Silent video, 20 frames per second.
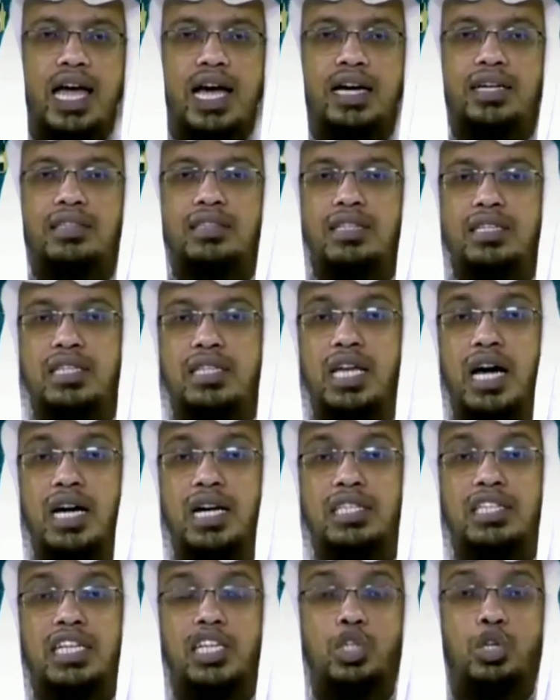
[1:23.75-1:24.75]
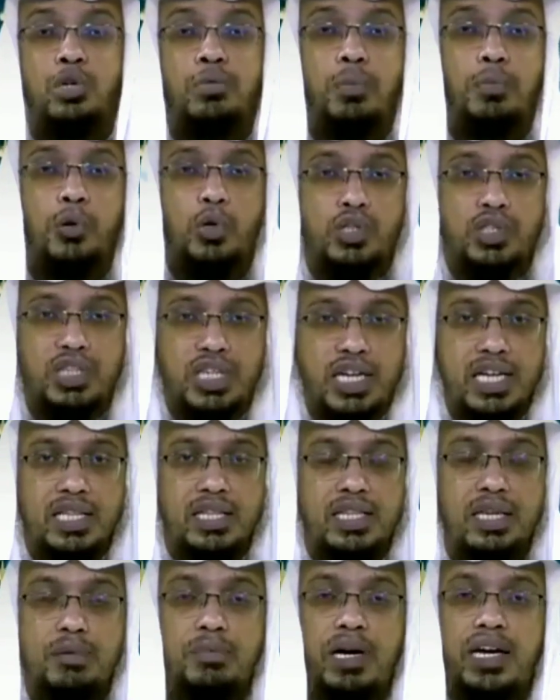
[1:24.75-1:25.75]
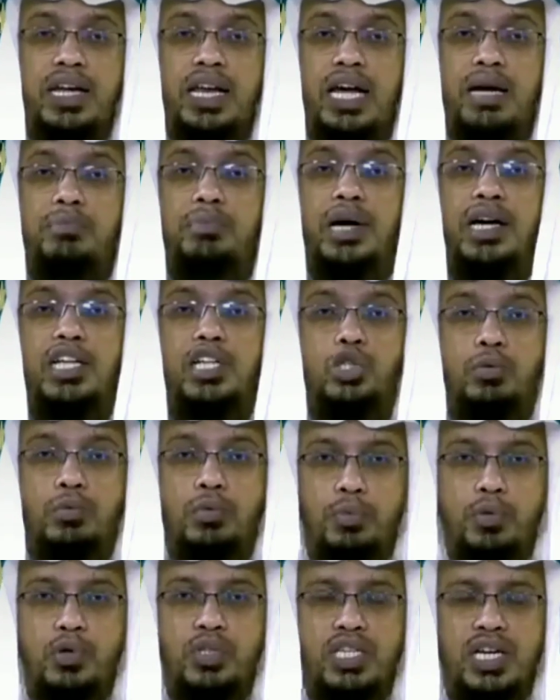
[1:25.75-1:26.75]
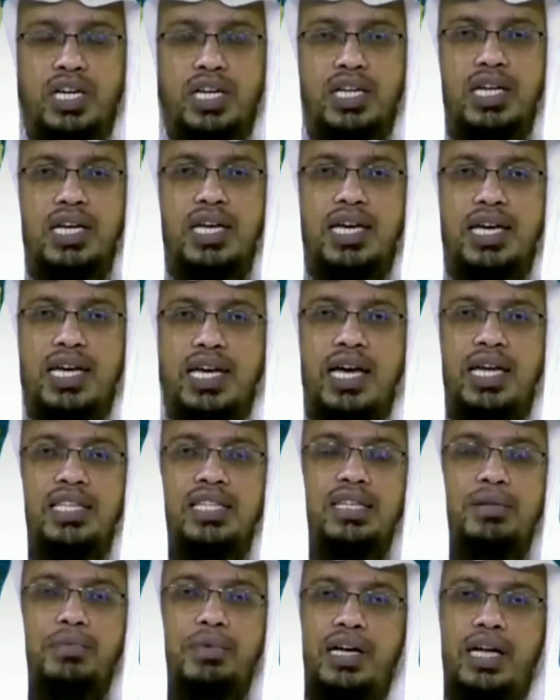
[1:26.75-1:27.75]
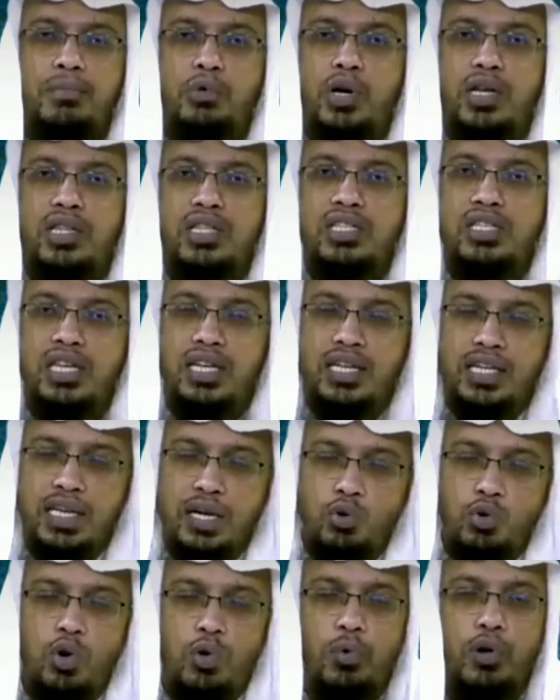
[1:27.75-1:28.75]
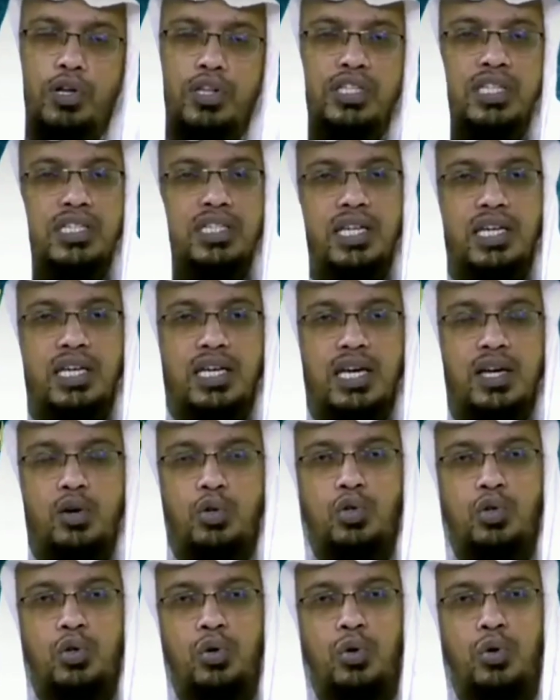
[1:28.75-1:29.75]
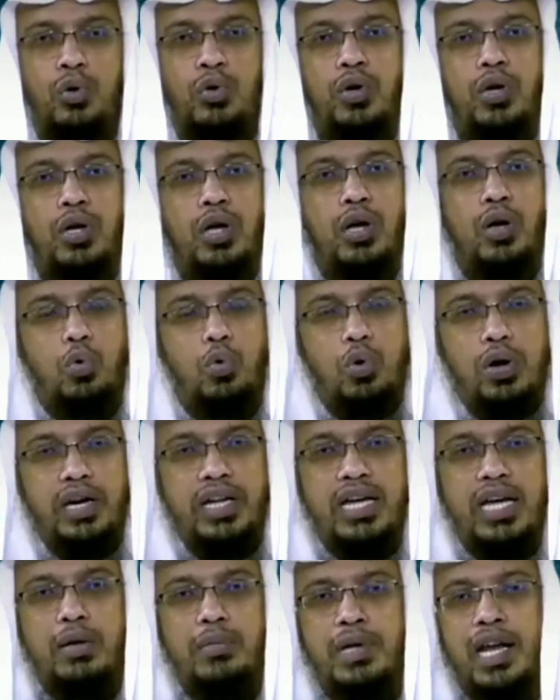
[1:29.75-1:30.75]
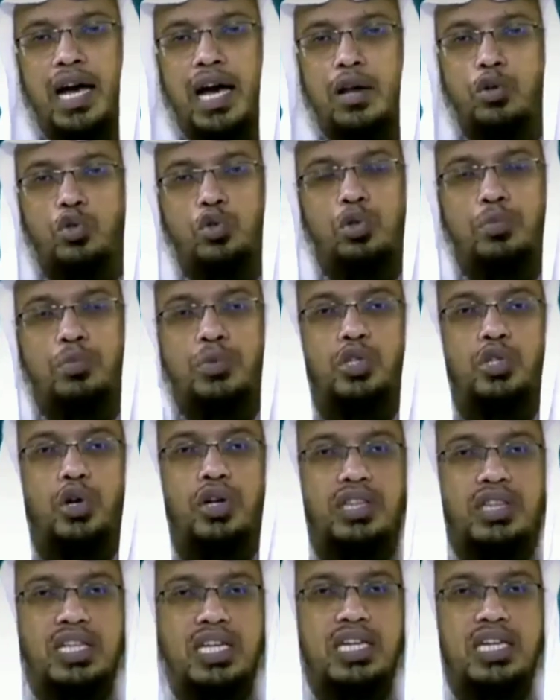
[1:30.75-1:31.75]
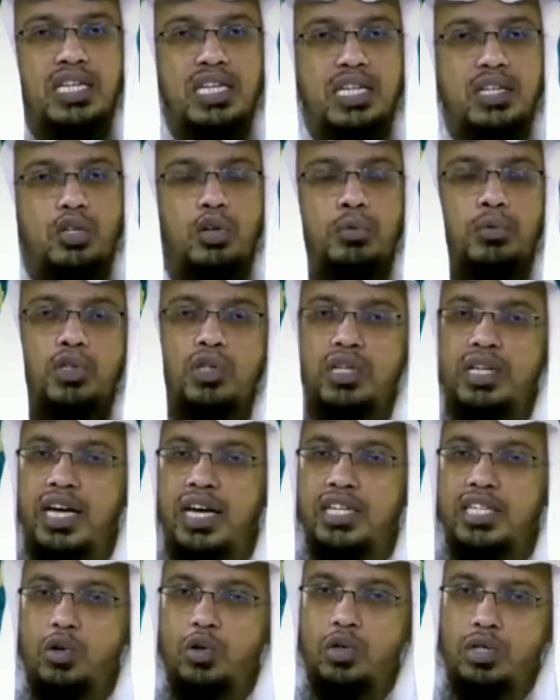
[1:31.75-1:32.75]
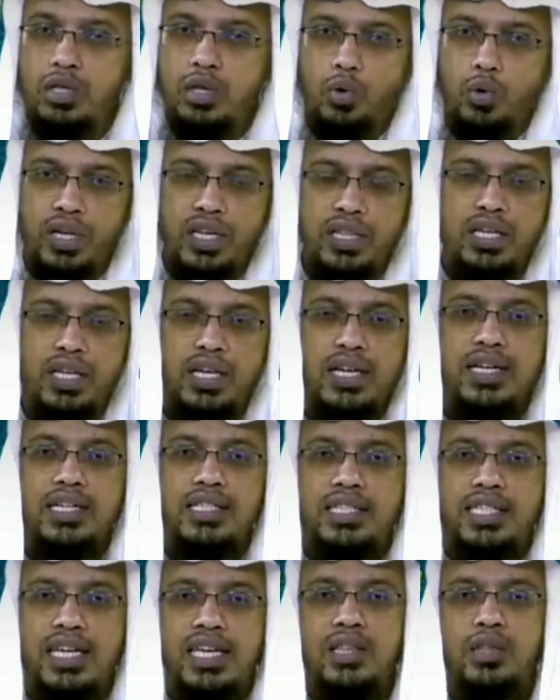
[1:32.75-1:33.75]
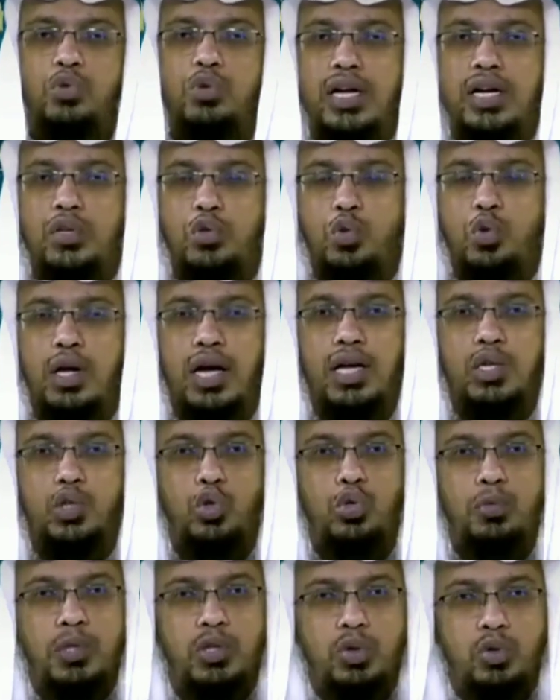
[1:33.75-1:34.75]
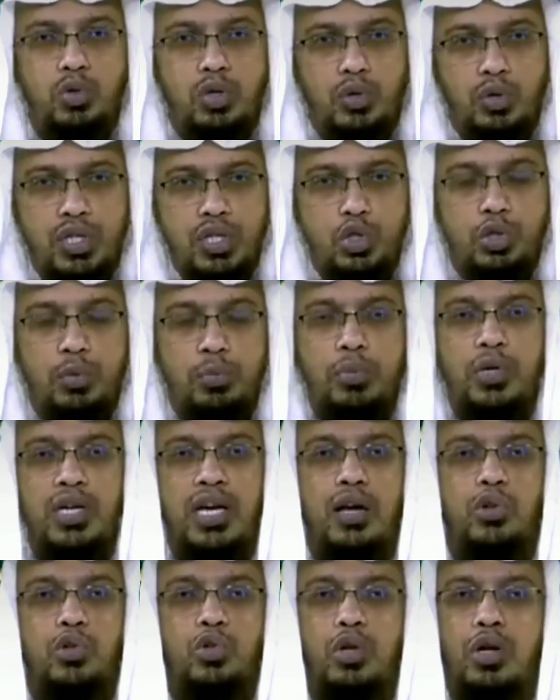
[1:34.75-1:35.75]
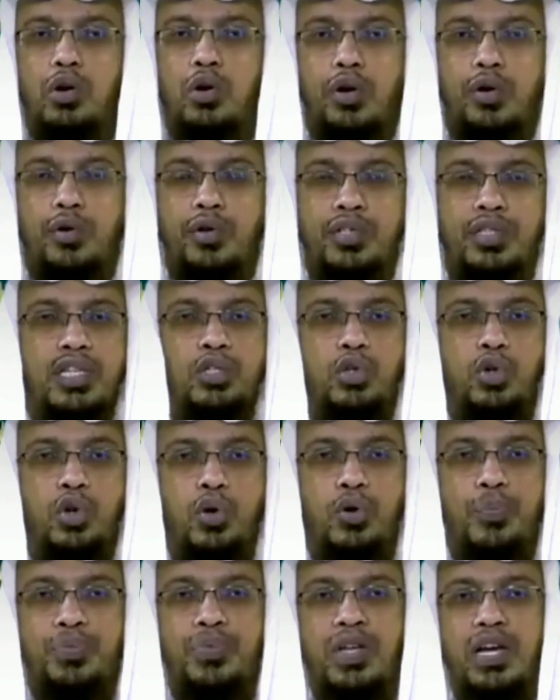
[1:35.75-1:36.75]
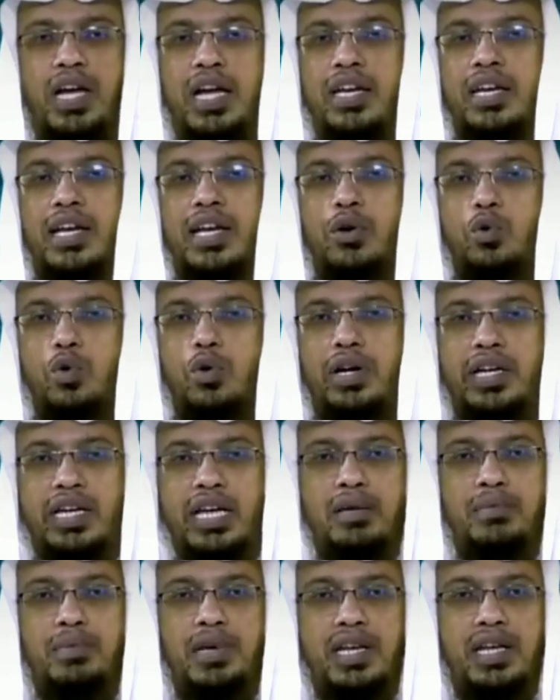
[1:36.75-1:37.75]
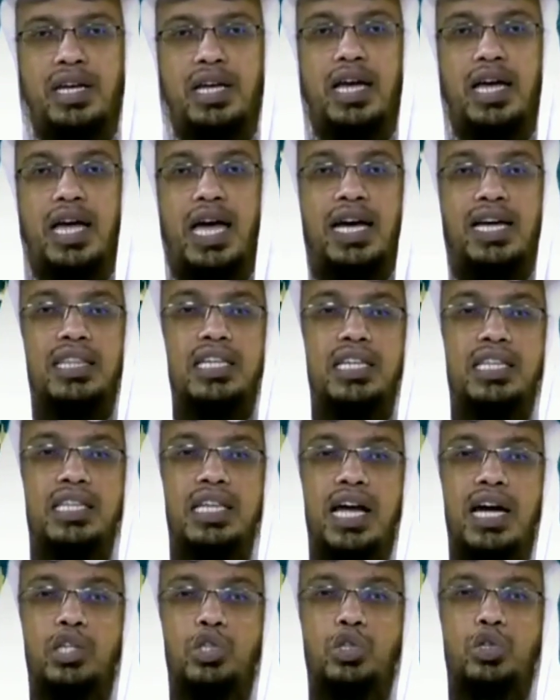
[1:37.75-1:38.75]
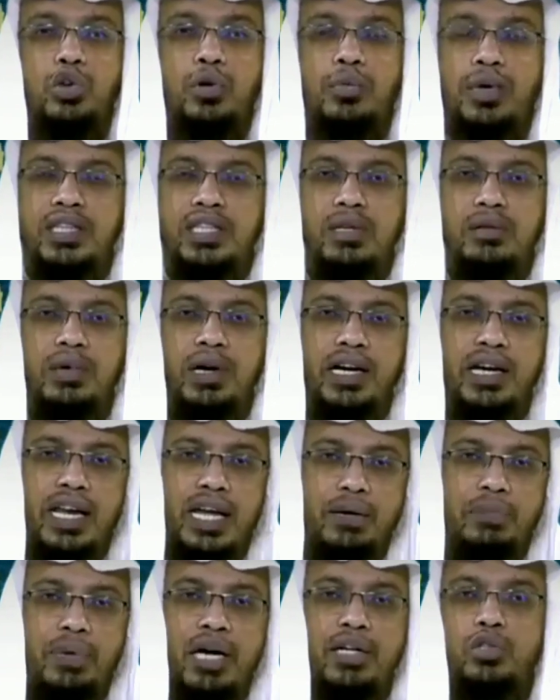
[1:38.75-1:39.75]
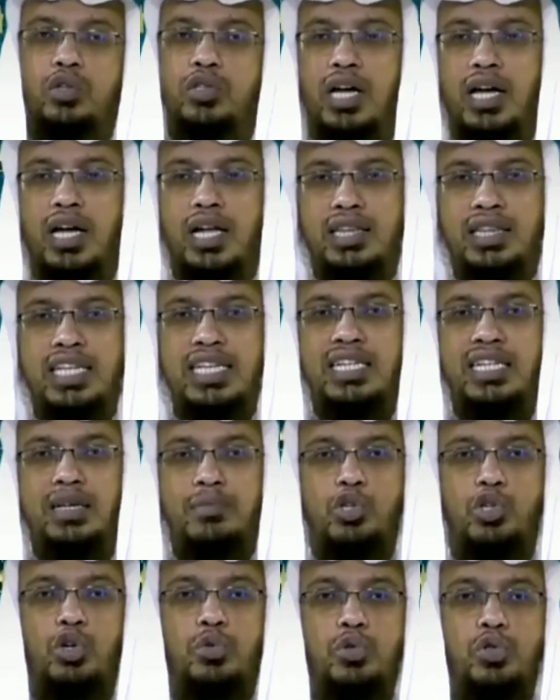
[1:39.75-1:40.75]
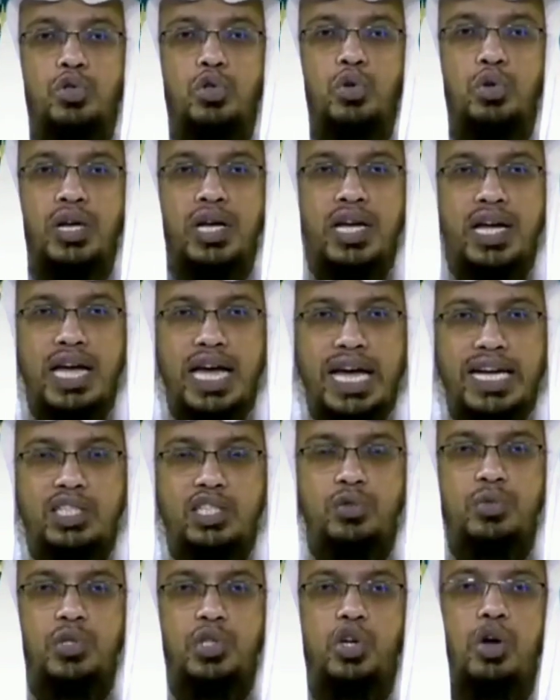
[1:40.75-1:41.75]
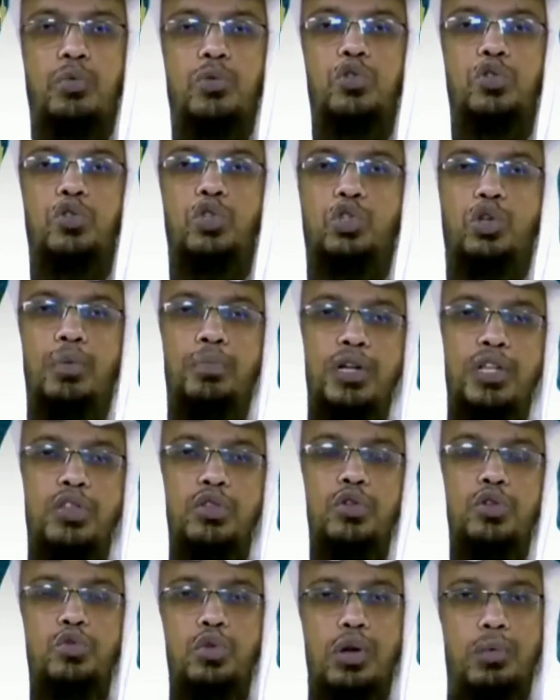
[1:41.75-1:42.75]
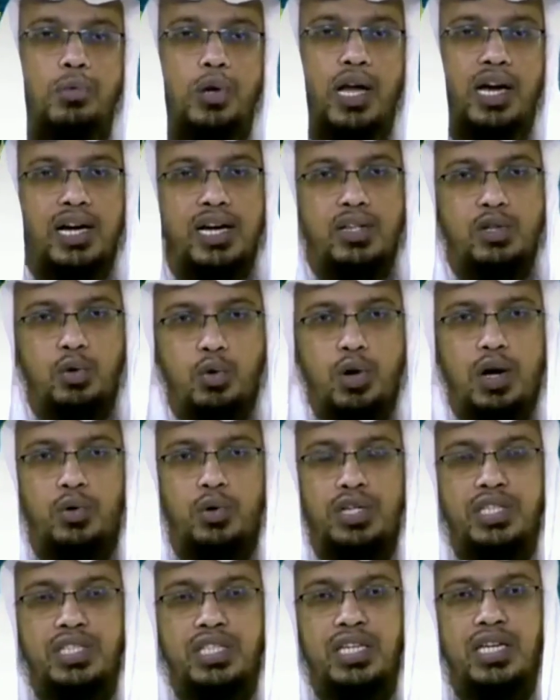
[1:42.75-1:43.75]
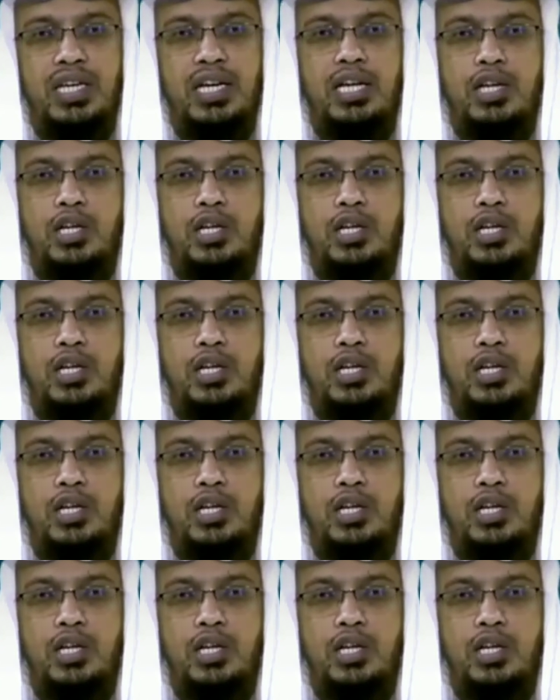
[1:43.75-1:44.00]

এক তৃতীয়াংশের সমপর্যায়ের তিন ভাগের এক ভাগের সমপর্যায়ের এহাদিসের ব্যাখ্যা মহাদিসদের কেউ কেউ বলেছেন যে এর অর্থ হলো কোরআন করিমের আলোচ্য বিষয় তিনটি তমদ থেকে একটি হলো তাওহিদ যেহেতু এ সুরায় শুধুমাত্র তাওহিদ সম্পর্কে আলোচনা করা হয়েছে এই জন্য এটাকে কোরআন করিমের এক তৃতীয়াংশ বা তিন ভাগের এক ভাগ তথা তিনটি বিষয়বস্তুর একটি বিষয়বস্তু সমৃদ্ধ সুরা বলে আখ্যায়িত করা হয়েছে